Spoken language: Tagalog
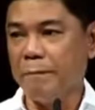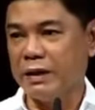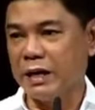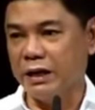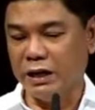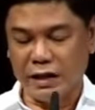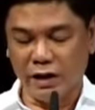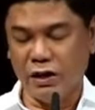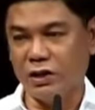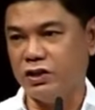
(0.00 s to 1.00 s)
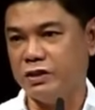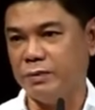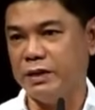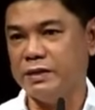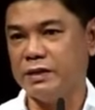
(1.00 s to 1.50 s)
pag nakinig tayo ng
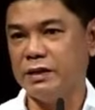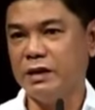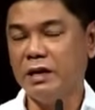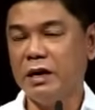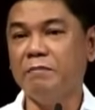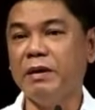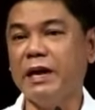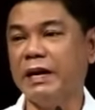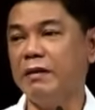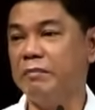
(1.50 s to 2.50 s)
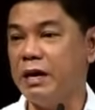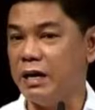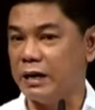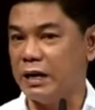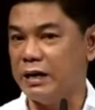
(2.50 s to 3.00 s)
chismis,
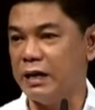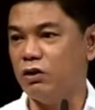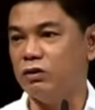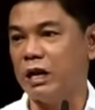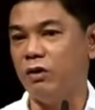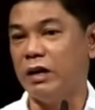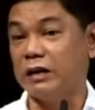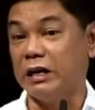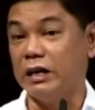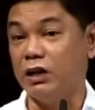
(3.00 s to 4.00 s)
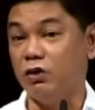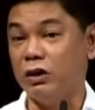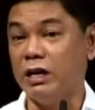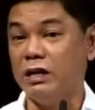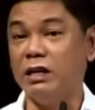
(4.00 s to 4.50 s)
bihirang-bihira na ganun tayo katalino
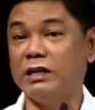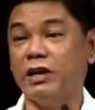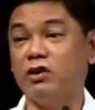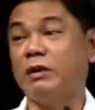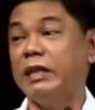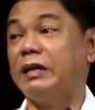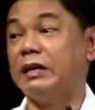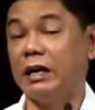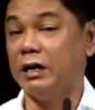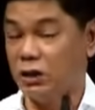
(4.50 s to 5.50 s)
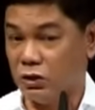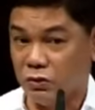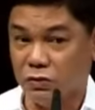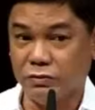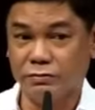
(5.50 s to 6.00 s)
na hindi tayo madadala
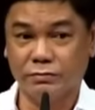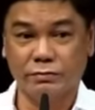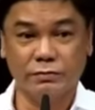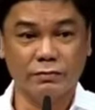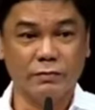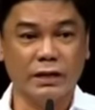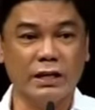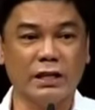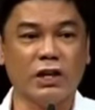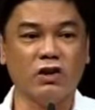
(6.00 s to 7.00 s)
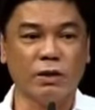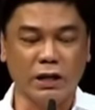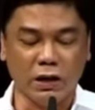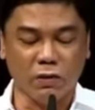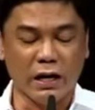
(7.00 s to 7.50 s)
nito, na hindi tayo
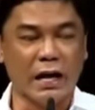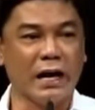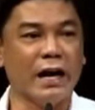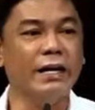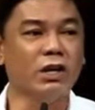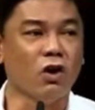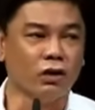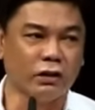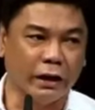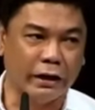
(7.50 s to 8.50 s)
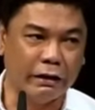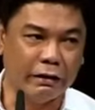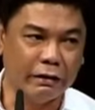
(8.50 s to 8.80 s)
maniniwala kahit konti,